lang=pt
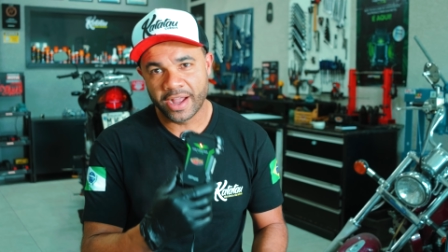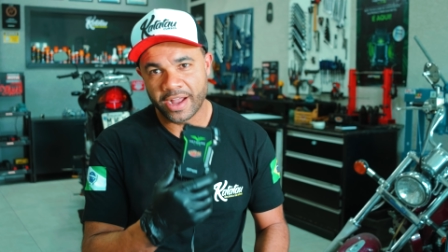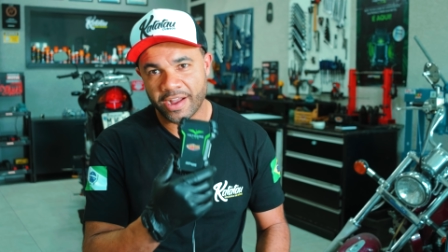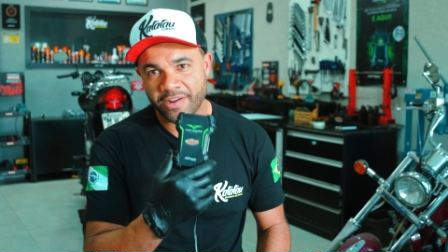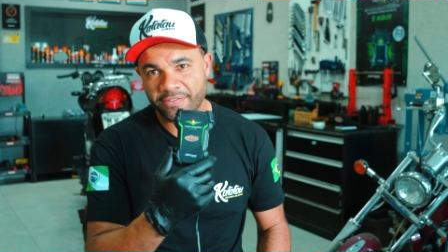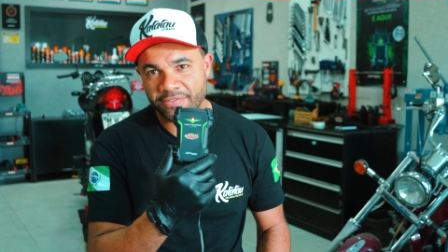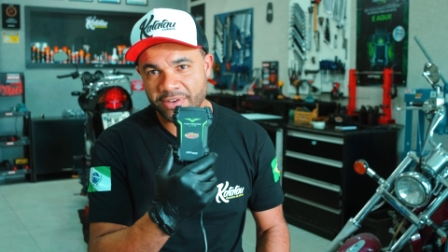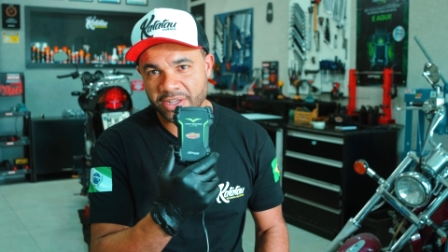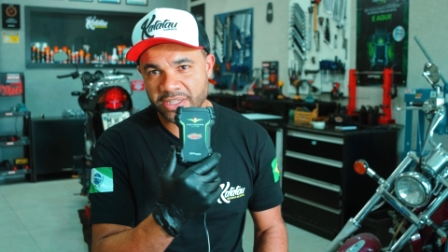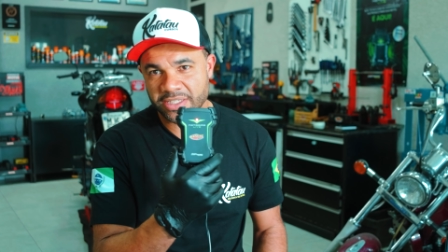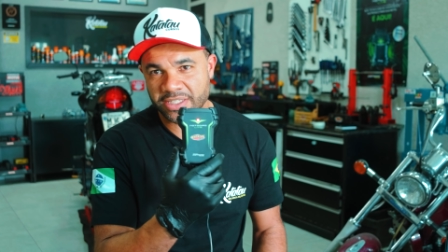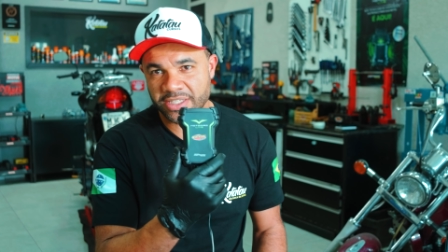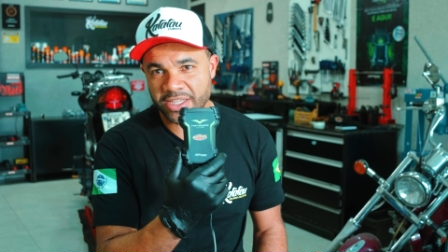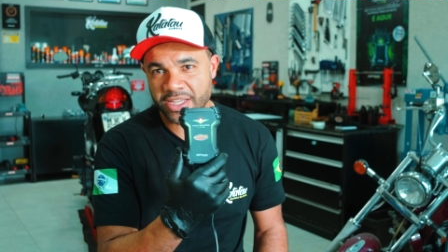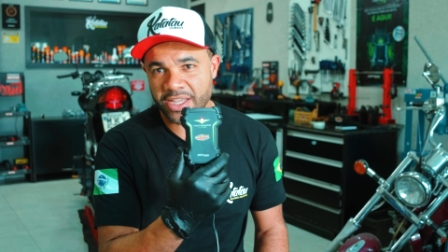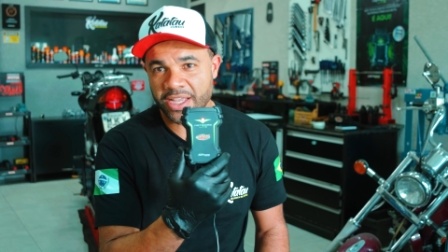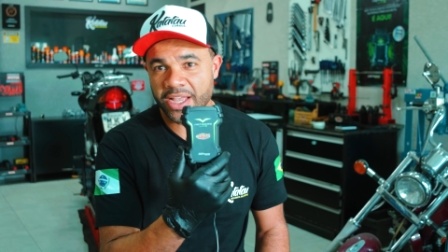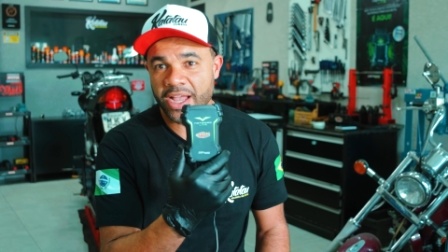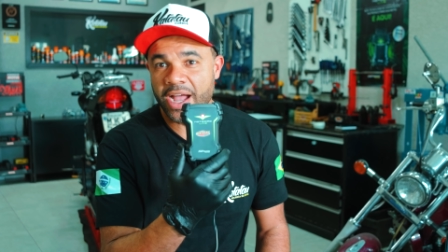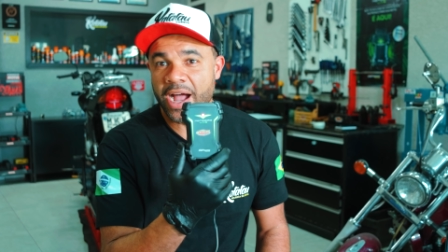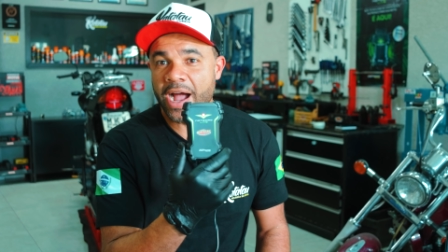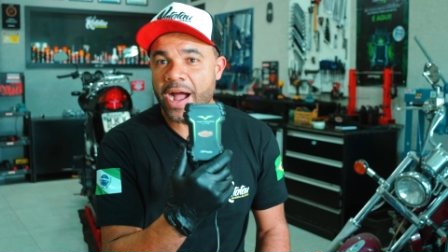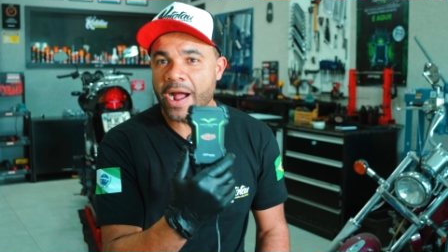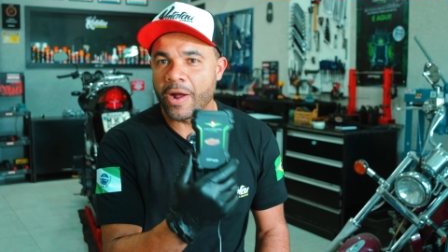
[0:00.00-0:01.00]
a
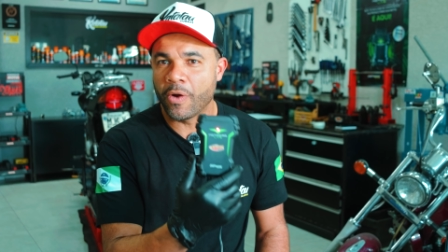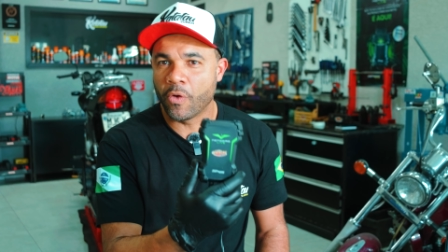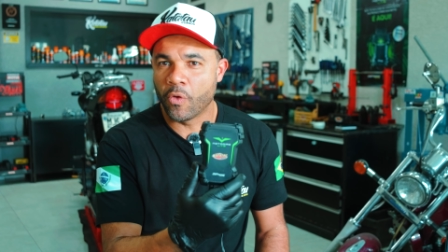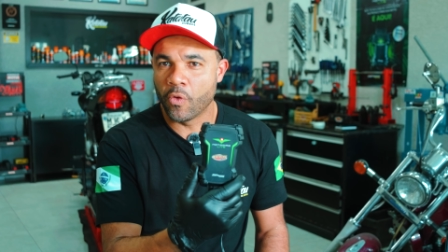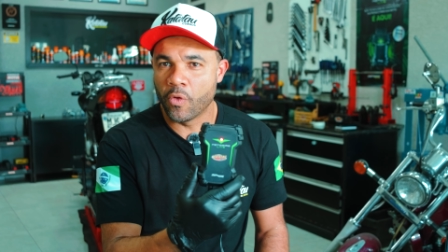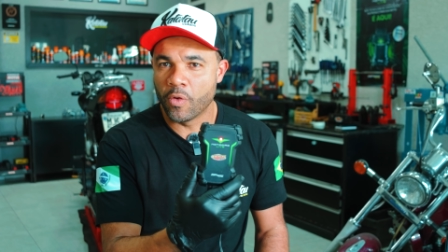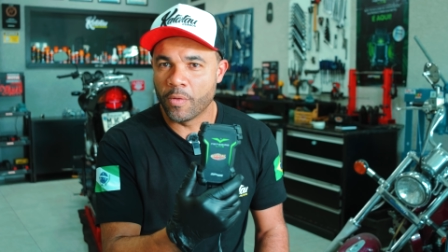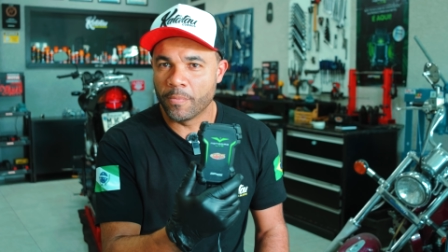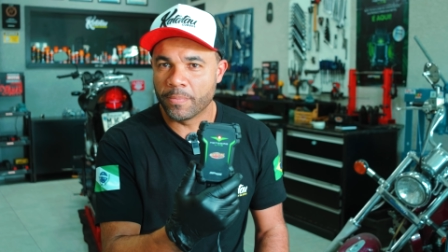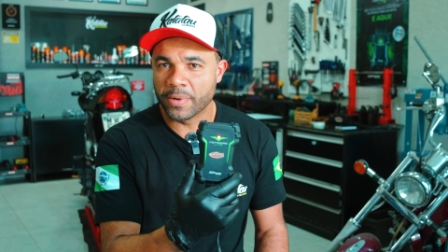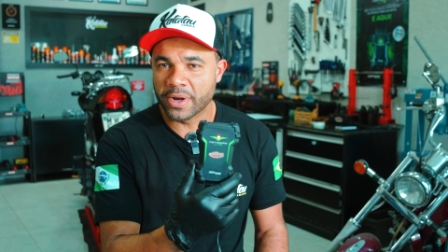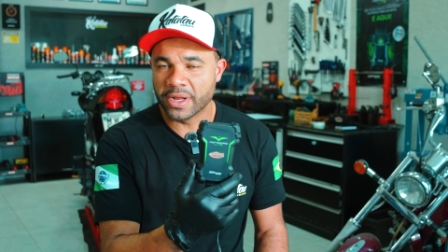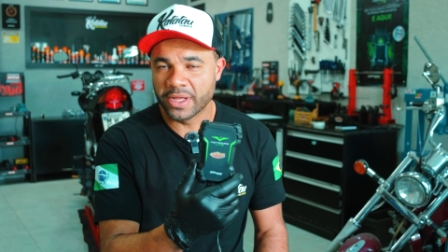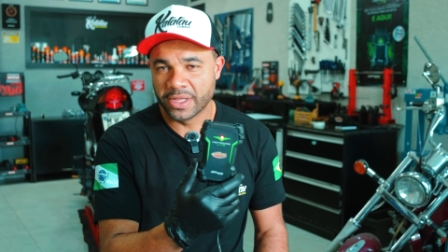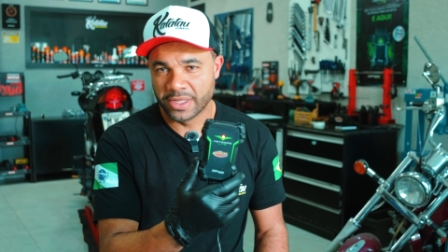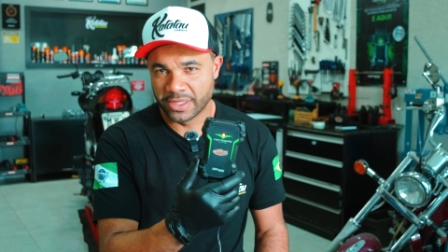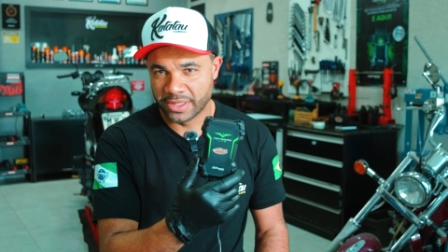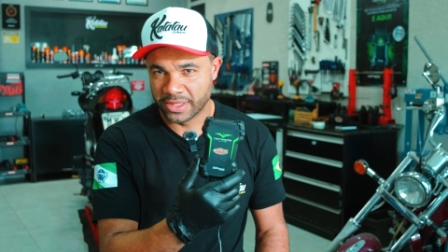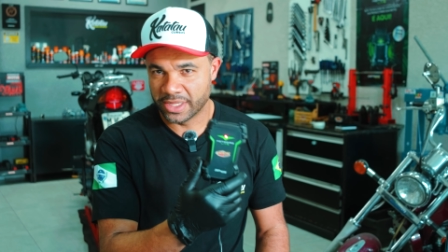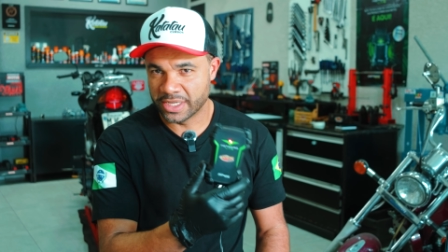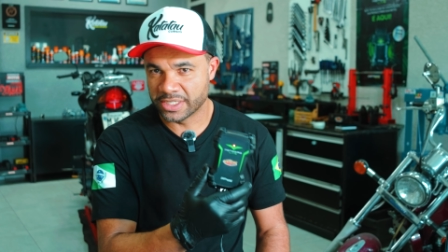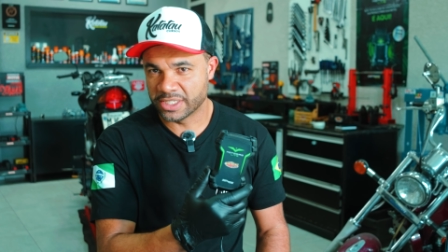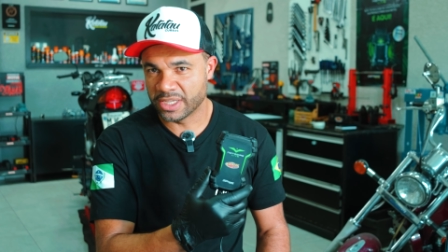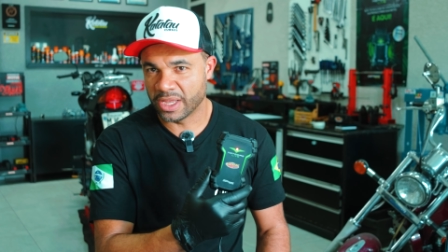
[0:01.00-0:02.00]
fazer a compra
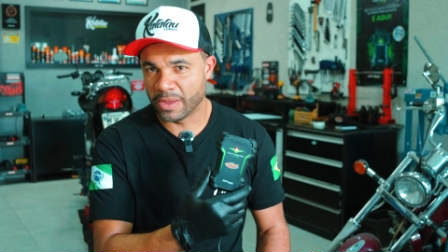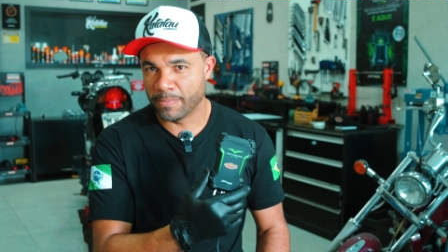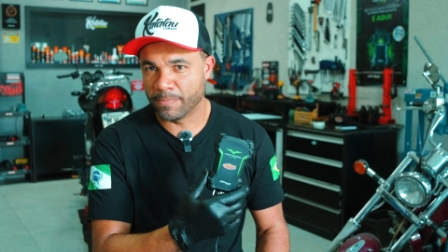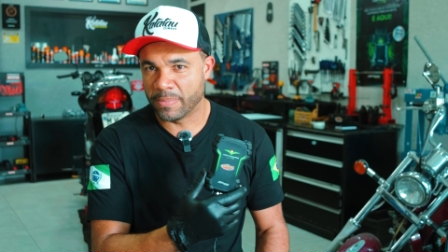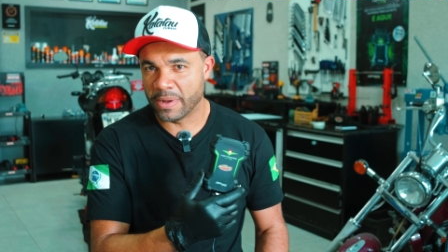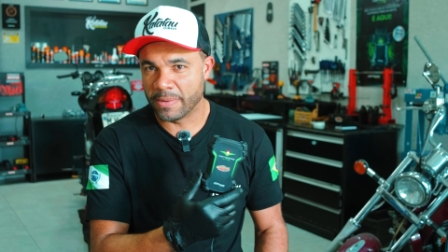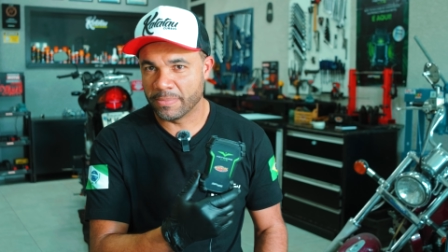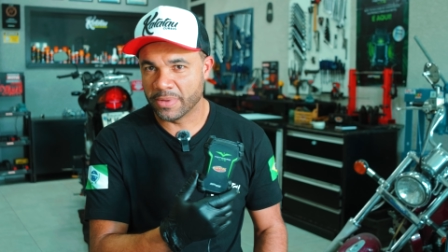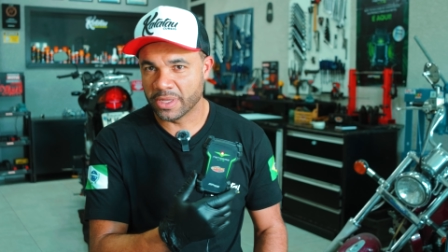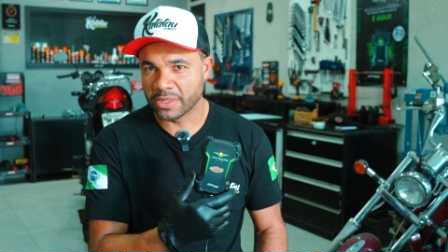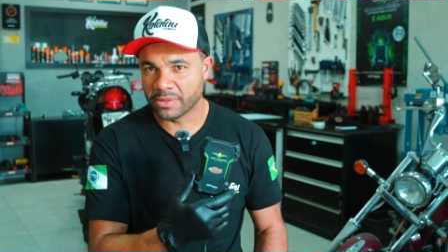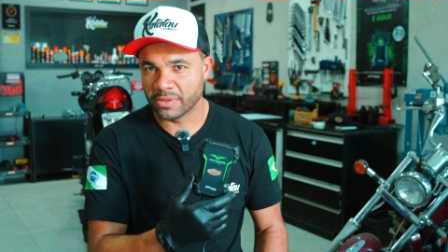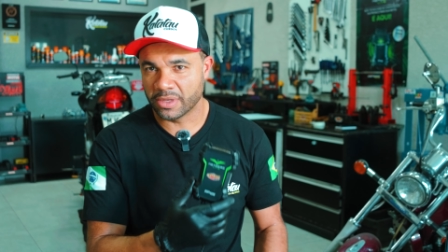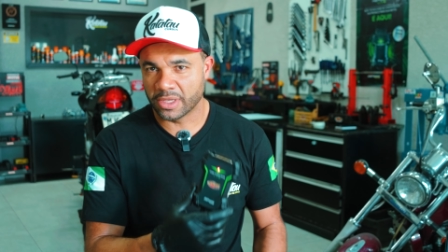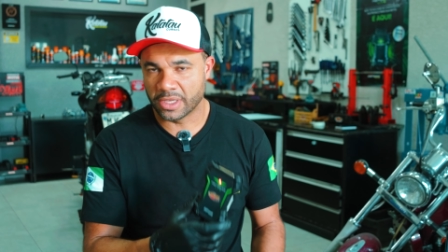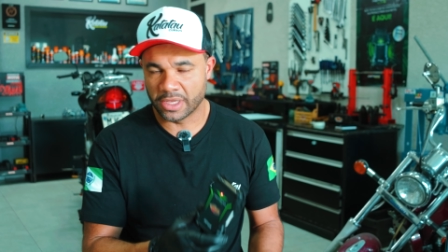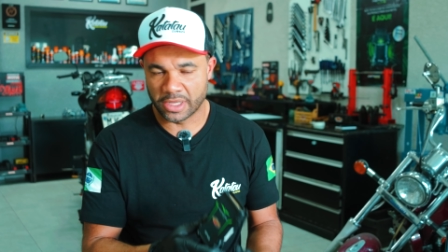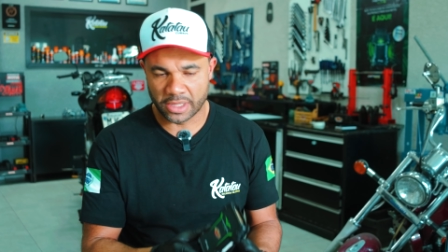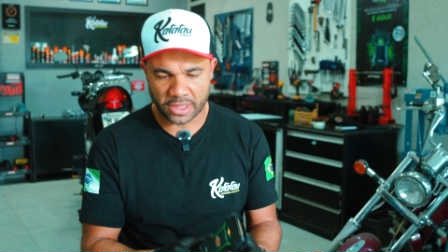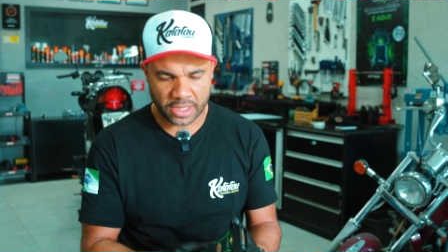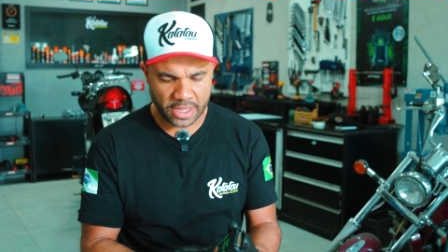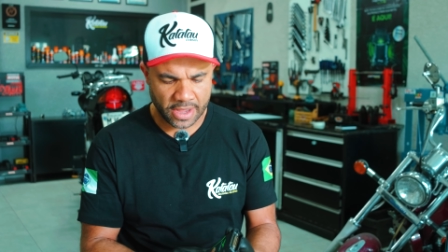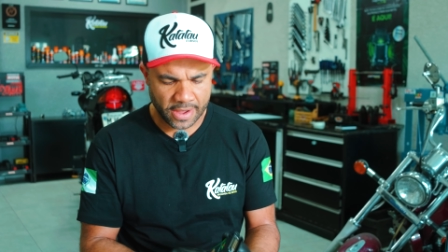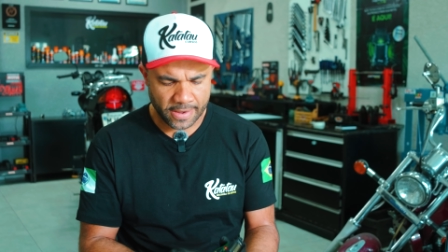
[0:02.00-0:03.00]
desse equipamento
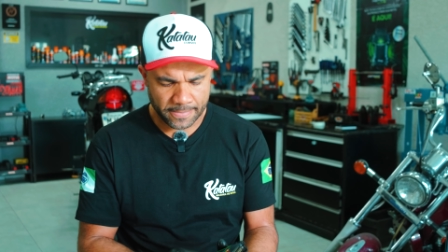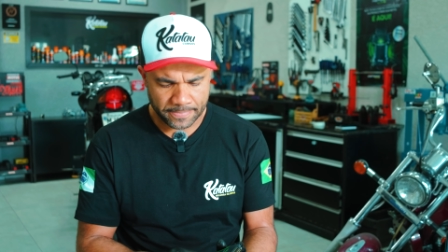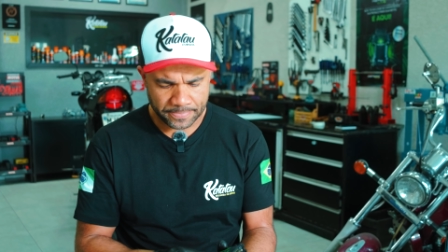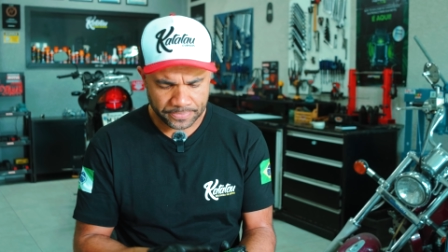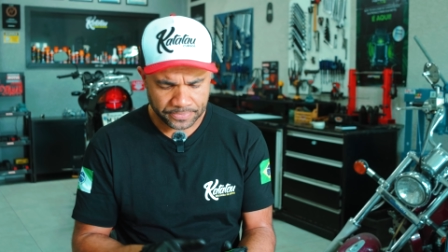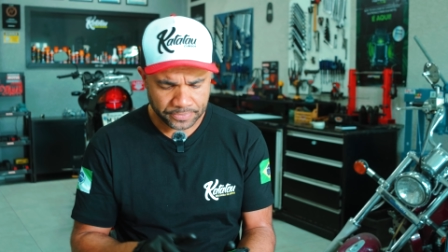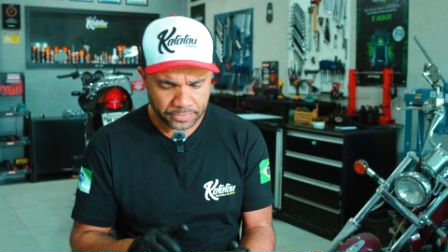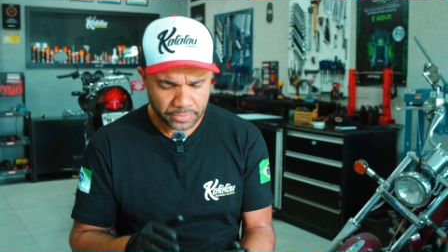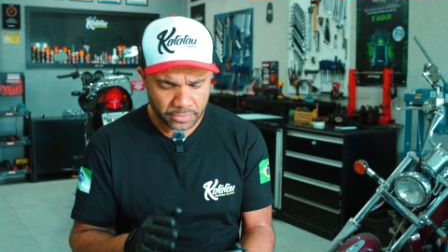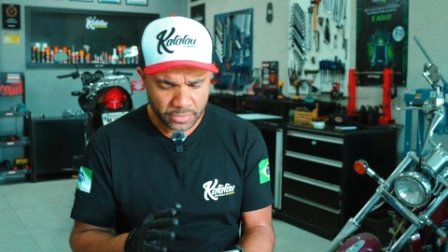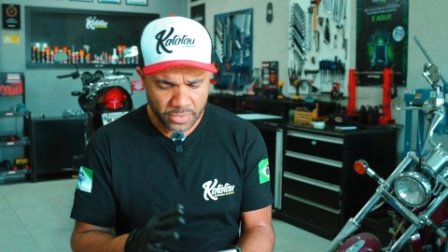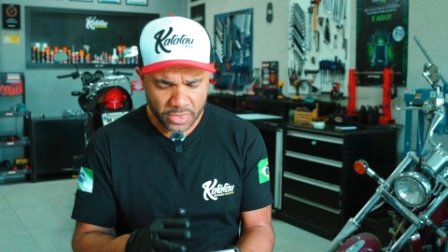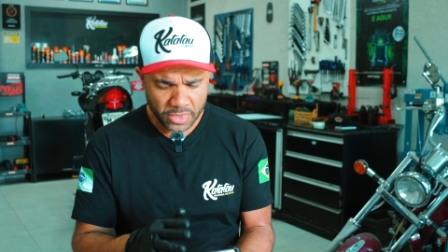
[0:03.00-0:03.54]
aqui, tá?